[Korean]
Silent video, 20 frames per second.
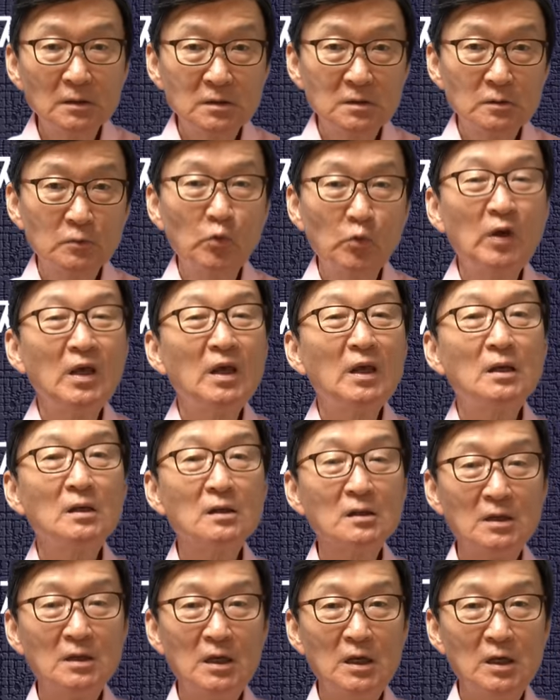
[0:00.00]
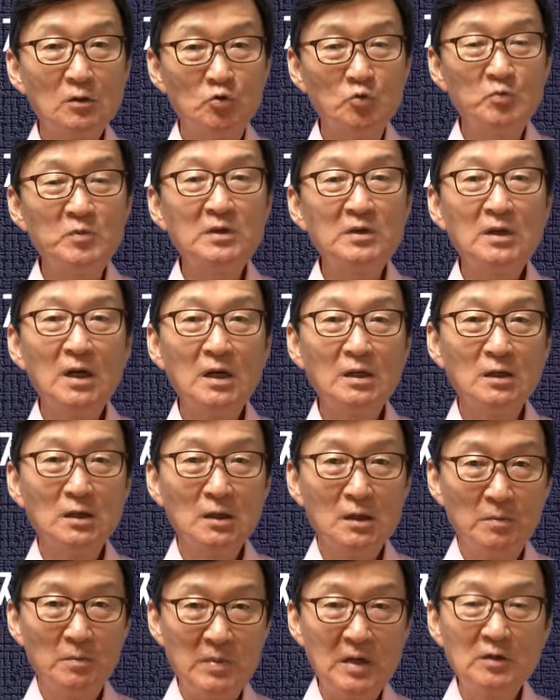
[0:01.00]
왜 이렇게 국민당이
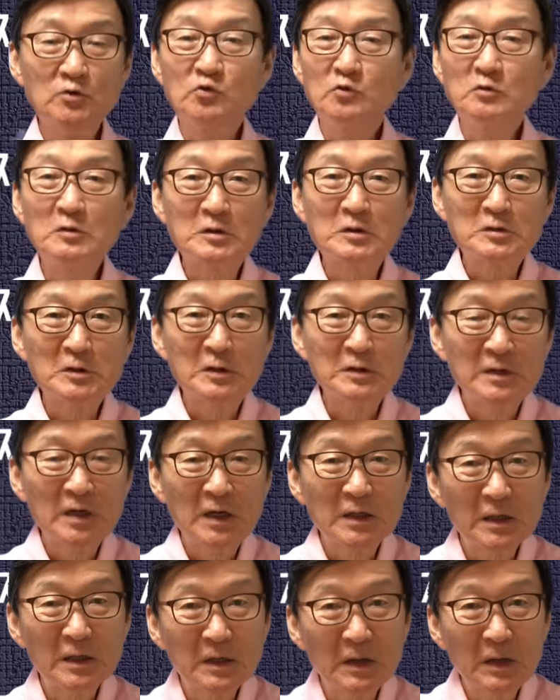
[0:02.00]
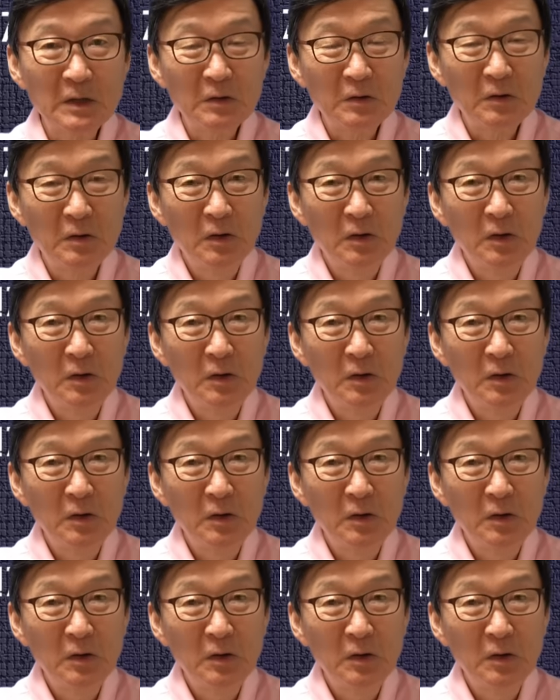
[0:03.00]
이렇게 막 죽을 썼냐 하니까요.